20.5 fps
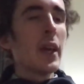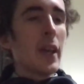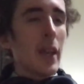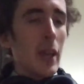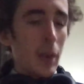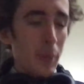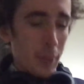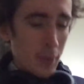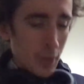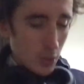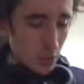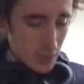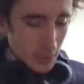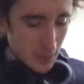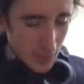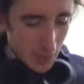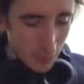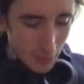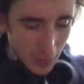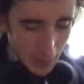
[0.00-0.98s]
eh bien le
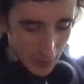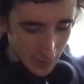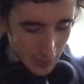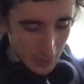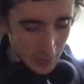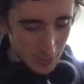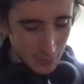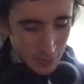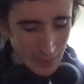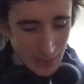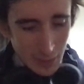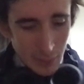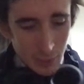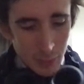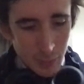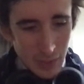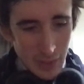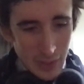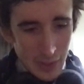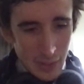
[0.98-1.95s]
chat va, va,
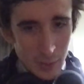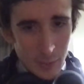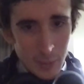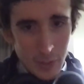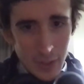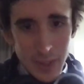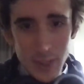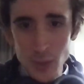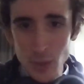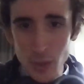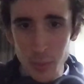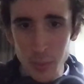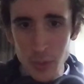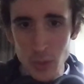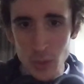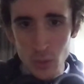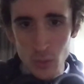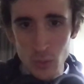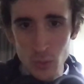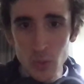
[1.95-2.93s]
va, va, être sur mes
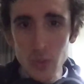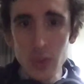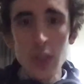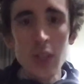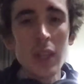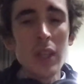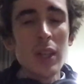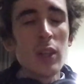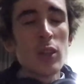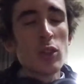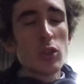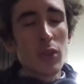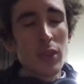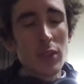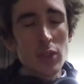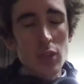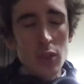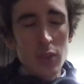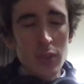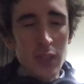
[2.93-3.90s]
genoux. Je vais
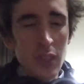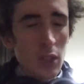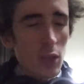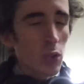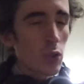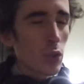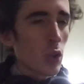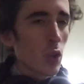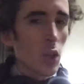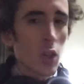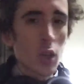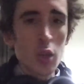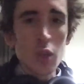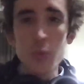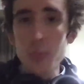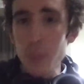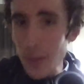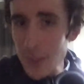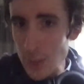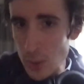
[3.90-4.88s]
sentir une, euh,
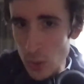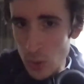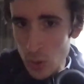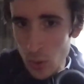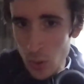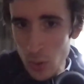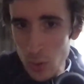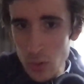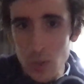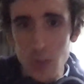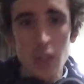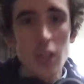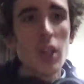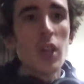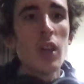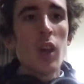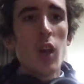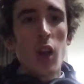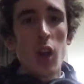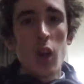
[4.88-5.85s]
une masse chaude.
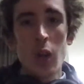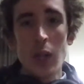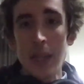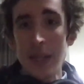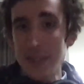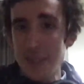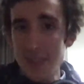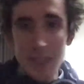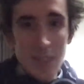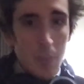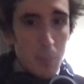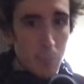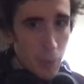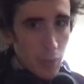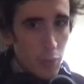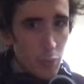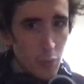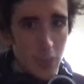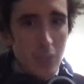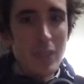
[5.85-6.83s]
Euh, la taille est
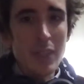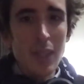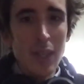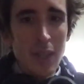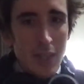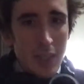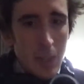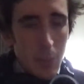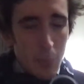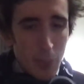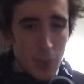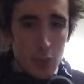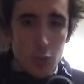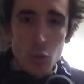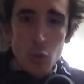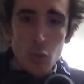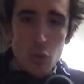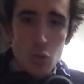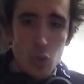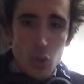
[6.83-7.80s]
parfaite, il n'est pas
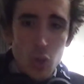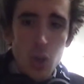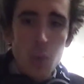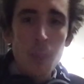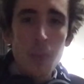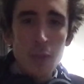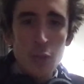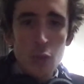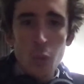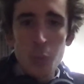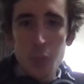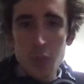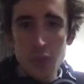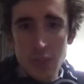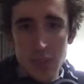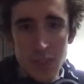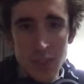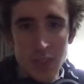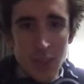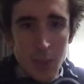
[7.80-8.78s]
trop droit, pas trop
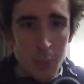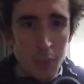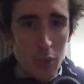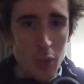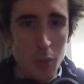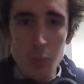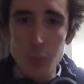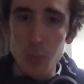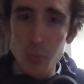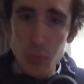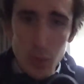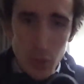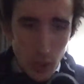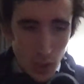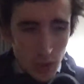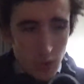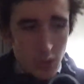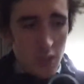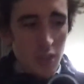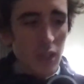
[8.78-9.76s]
petit, c'est un peu comme une
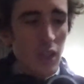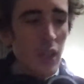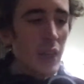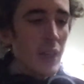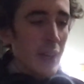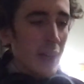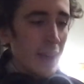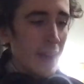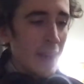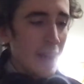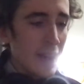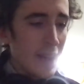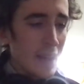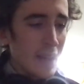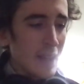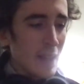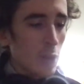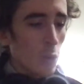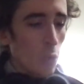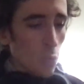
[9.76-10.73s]
bouillotte. Et
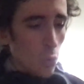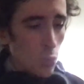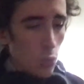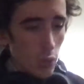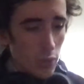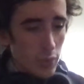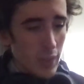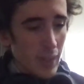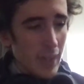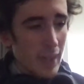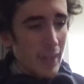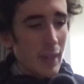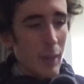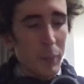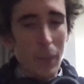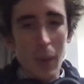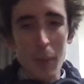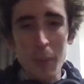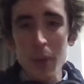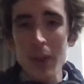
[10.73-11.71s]
il ronronne. Et
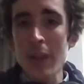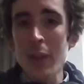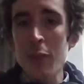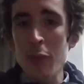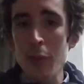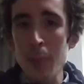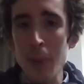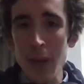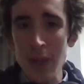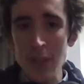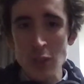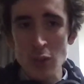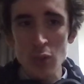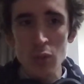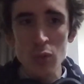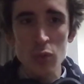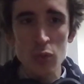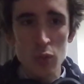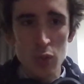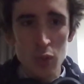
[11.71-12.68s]
apparemment, les
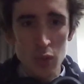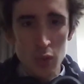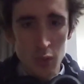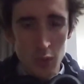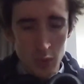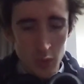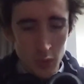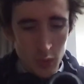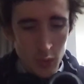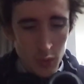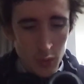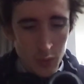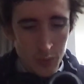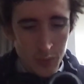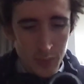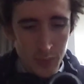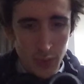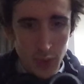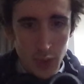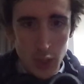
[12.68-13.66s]
vibrations de,
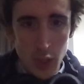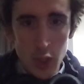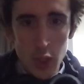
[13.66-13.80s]
mm,